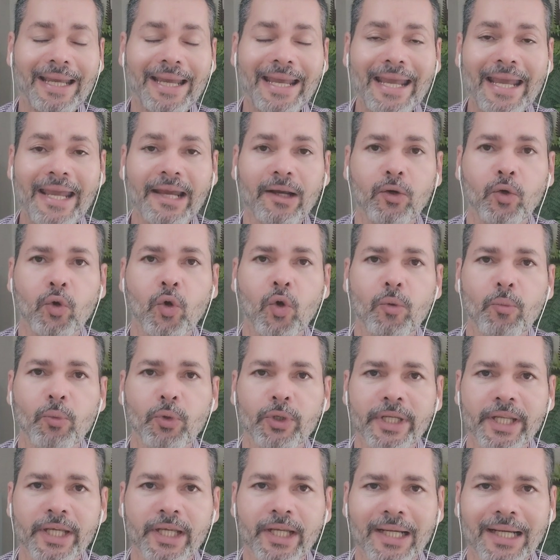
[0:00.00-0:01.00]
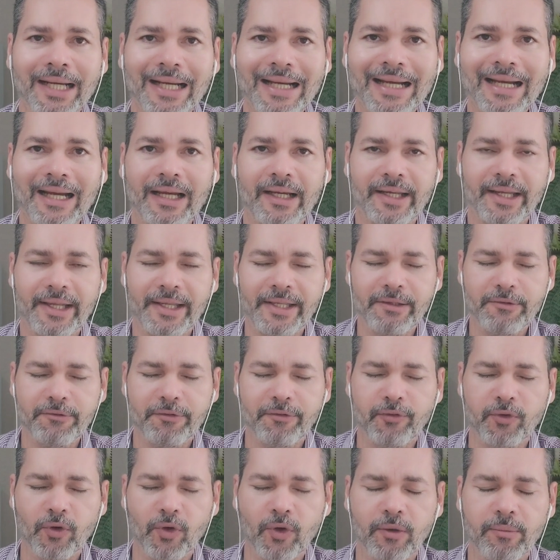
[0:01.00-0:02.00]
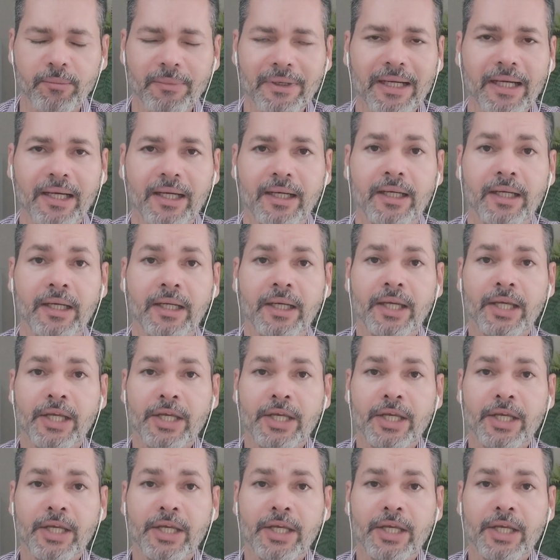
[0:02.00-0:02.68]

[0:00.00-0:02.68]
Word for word: é comunicar, é informar,